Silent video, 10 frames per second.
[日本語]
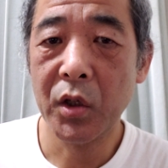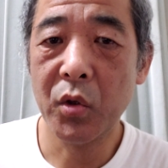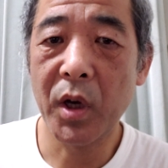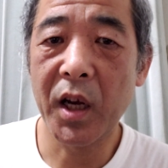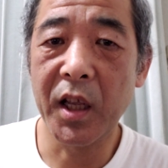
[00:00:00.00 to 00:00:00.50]

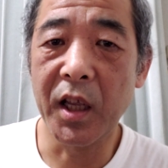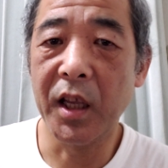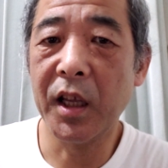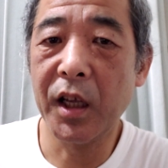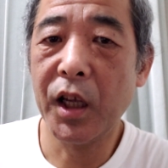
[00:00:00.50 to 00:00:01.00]
それは
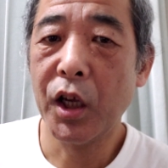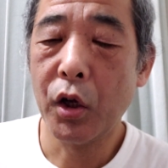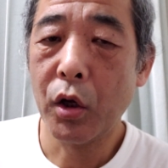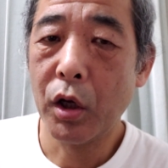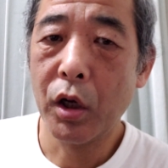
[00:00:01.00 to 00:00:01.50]
ね、
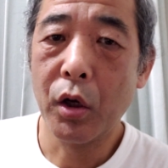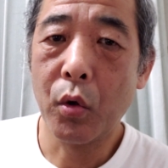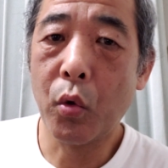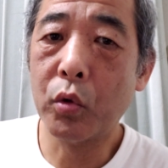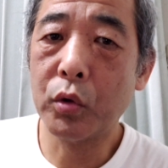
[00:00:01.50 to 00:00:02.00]

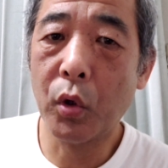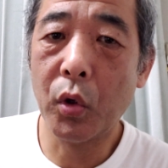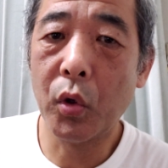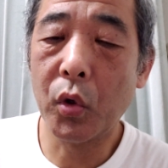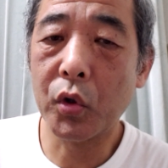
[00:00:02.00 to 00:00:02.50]
国
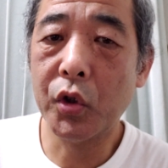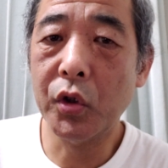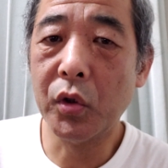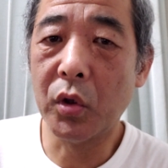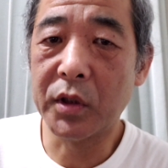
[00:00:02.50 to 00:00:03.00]
道
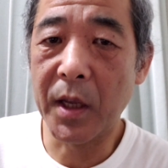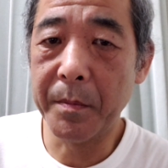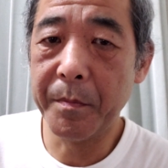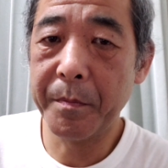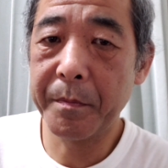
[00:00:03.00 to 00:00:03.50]
きゅうごうせ
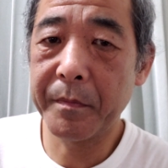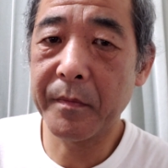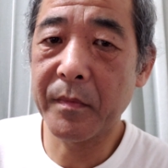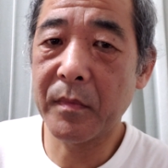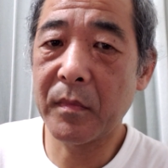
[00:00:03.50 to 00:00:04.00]
ん
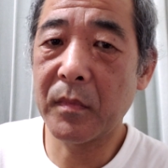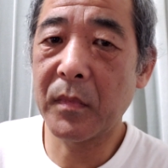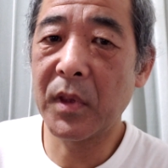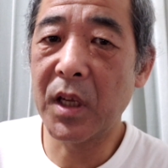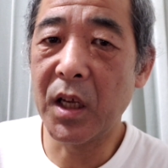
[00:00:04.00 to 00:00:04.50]

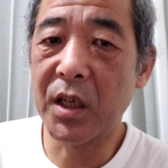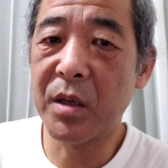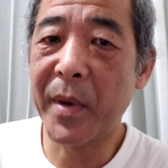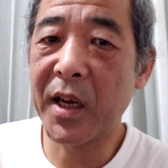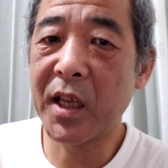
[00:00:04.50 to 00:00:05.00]
で、
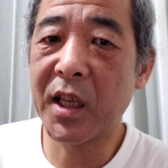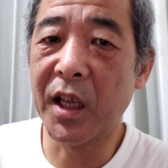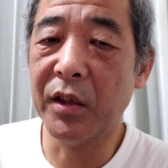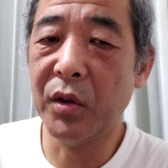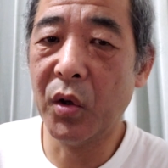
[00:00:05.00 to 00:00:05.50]
島根
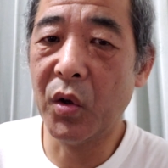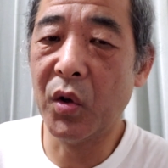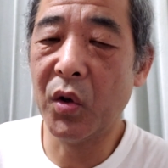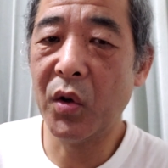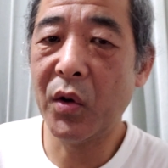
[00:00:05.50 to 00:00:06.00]
県
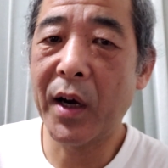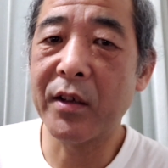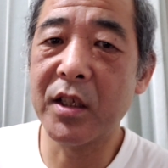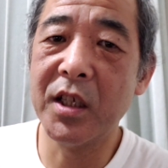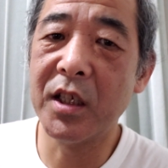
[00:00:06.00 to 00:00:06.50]
のあ
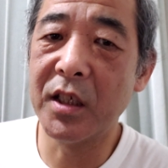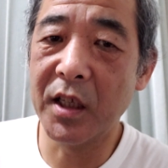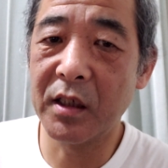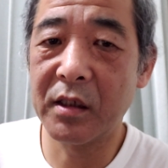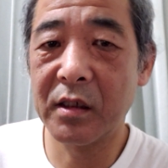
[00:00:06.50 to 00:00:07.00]
る地域
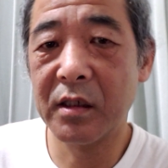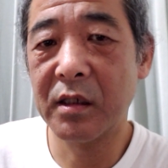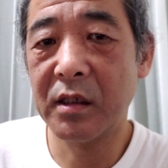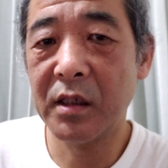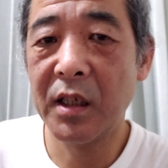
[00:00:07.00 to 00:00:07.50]
です。
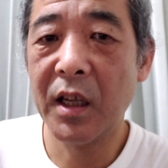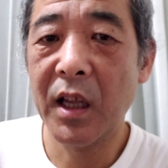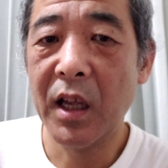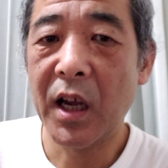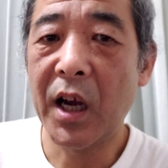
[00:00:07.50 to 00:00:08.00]

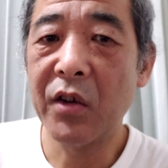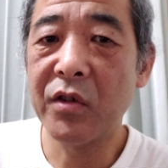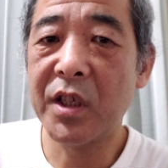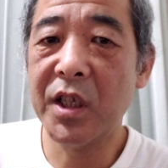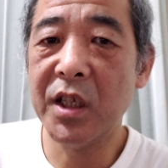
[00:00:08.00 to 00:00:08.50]
あ
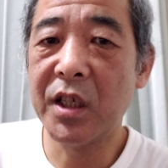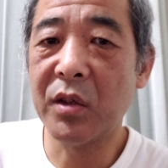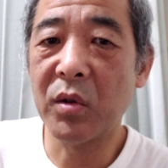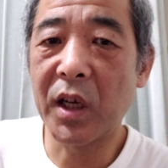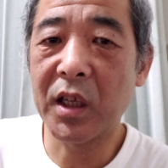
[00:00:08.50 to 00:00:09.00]
る地域
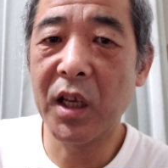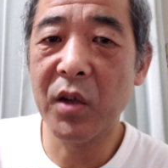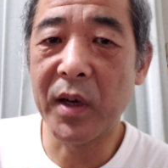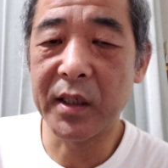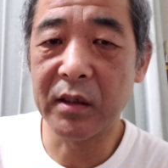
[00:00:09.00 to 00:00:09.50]
とだけ
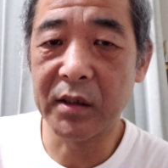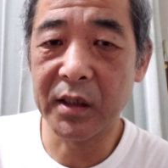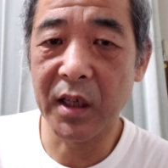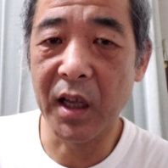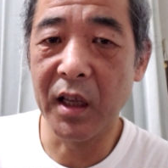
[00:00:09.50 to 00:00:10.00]
言わせてくだ
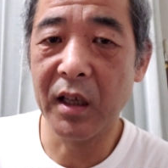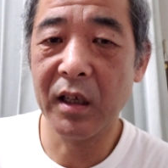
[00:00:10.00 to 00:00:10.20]
さい。